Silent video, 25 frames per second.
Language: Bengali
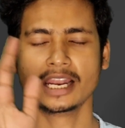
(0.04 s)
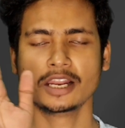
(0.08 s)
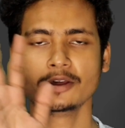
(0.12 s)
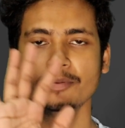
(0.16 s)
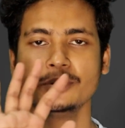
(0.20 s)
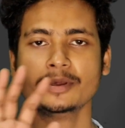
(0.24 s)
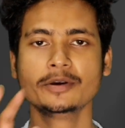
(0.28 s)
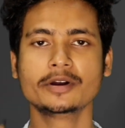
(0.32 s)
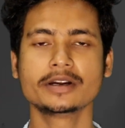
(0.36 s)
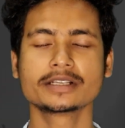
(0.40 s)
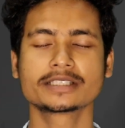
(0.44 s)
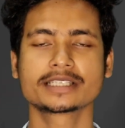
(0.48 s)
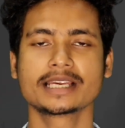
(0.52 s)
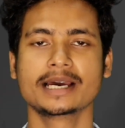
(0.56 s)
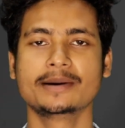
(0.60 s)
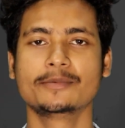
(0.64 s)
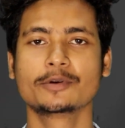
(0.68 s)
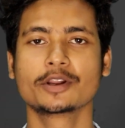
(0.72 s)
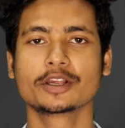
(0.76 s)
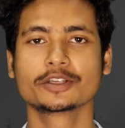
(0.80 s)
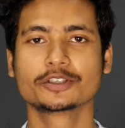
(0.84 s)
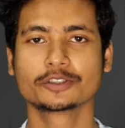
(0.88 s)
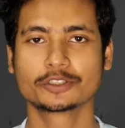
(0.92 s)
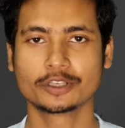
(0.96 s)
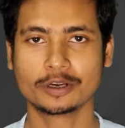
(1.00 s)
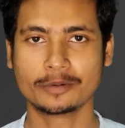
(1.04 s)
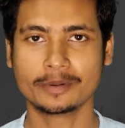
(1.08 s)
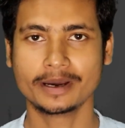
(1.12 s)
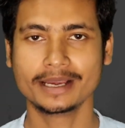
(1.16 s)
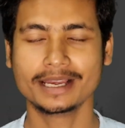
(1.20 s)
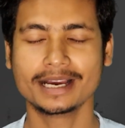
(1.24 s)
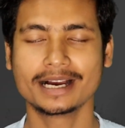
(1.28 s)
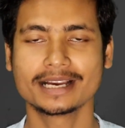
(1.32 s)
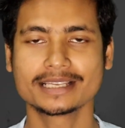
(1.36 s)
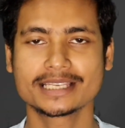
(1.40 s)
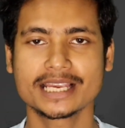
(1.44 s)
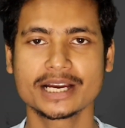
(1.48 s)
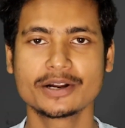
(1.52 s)
হ্যালো ভিউয়ার্স কেমন আছো
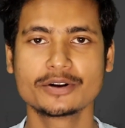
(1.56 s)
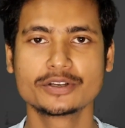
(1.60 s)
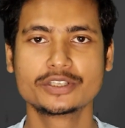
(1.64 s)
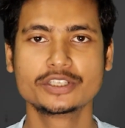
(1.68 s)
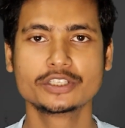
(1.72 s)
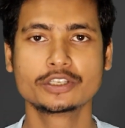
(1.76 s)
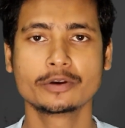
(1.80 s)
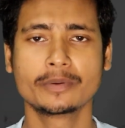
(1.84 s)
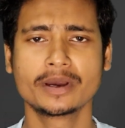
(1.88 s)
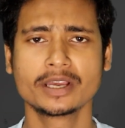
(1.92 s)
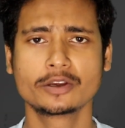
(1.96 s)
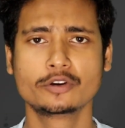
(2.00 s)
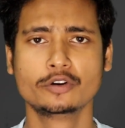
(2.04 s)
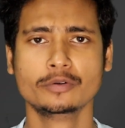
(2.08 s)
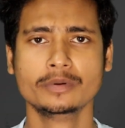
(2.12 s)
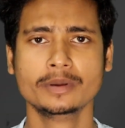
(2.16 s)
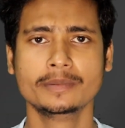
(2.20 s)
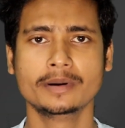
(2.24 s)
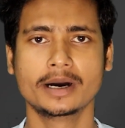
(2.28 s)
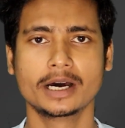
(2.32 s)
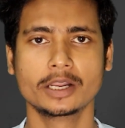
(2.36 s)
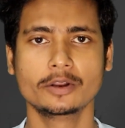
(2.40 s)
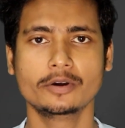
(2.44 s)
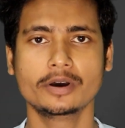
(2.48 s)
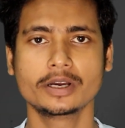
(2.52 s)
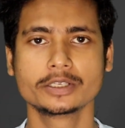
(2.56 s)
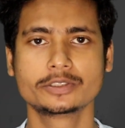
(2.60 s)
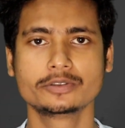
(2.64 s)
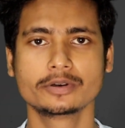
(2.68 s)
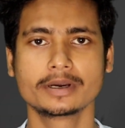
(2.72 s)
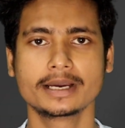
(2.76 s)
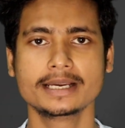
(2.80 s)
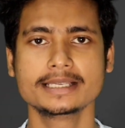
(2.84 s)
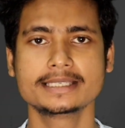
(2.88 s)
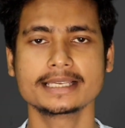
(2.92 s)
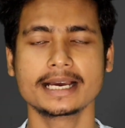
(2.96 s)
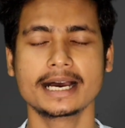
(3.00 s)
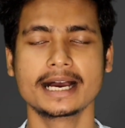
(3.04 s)
সবাই আশা করছি সবাই খুবই ভালো আছো
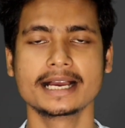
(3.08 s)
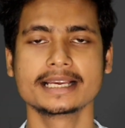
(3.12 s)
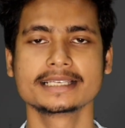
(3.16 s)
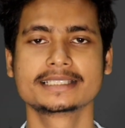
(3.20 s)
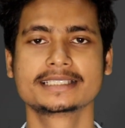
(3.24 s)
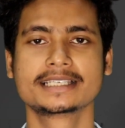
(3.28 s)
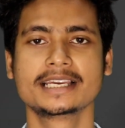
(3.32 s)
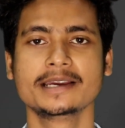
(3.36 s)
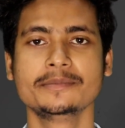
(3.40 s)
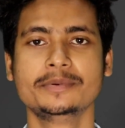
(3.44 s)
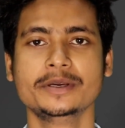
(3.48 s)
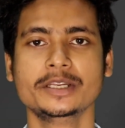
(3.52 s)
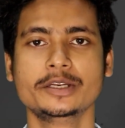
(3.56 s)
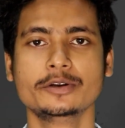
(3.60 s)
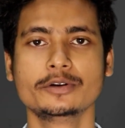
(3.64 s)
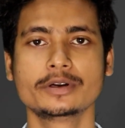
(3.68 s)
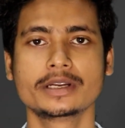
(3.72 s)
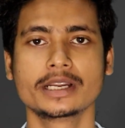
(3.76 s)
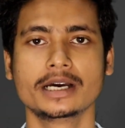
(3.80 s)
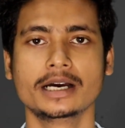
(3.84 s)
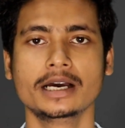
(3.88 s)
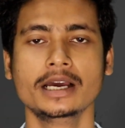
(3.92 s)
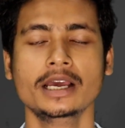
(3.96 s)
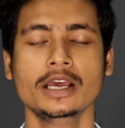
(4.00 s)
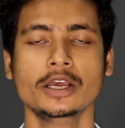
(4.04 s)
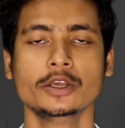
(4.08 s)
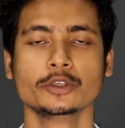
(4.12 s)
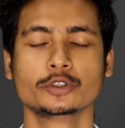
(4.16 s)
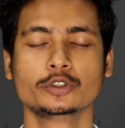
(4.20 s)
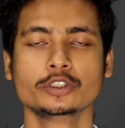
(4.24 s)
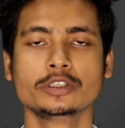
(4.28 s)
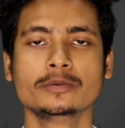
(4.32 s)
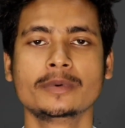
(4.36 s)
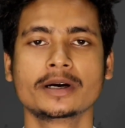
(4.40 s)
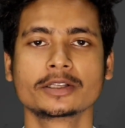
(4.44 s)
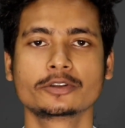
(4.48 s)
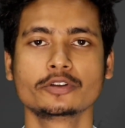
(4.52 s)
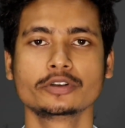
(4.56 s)
গাইস আজকে ভিডিওটা
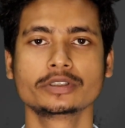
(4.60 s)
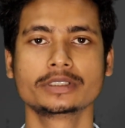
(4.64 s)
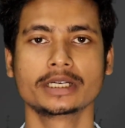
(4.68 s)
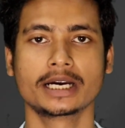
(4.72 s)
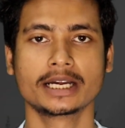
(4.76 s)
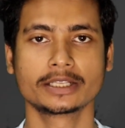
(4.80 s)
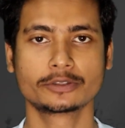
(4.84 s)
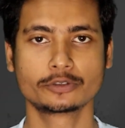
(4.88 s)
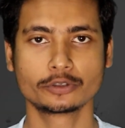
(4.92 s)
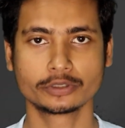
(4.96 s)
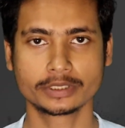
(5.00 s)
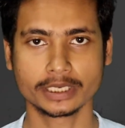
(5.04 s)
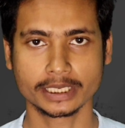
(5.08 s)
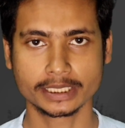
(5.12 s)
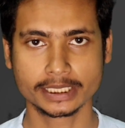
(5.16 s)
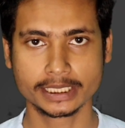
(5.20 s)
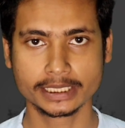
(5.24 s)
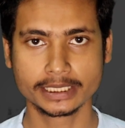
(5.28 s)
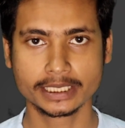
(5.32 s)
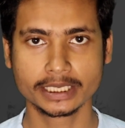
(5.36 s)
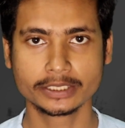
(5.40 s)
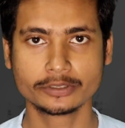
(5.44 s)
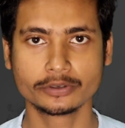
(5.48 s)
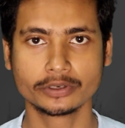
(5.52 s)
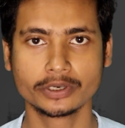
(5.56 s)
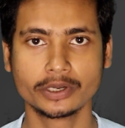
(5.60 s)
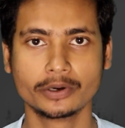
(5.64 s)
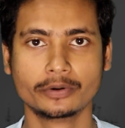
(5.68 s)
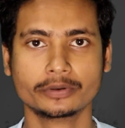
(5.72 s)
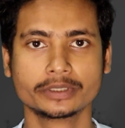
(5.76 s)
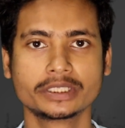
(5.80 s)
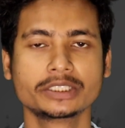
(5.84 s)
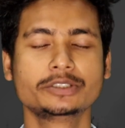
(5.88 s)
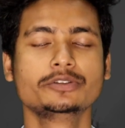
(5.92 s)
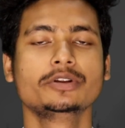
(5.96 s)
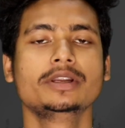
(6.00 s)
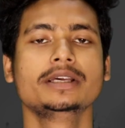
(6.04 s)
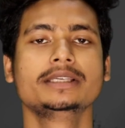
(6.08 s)
শুধুমাত্র ছাত্রছাত্রীদের জন্য
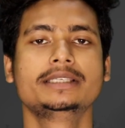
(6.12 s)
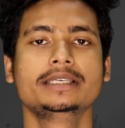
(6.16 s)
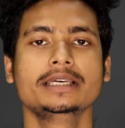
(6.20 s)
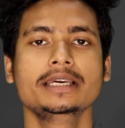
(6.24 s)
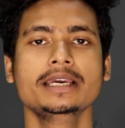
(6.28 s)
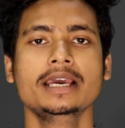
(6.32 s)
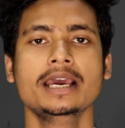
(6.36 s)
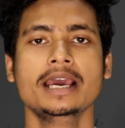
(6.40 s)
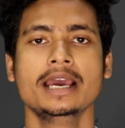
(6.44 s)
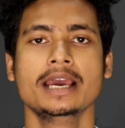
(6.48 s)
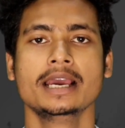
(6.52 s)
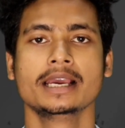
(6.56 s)
হতে চলেছে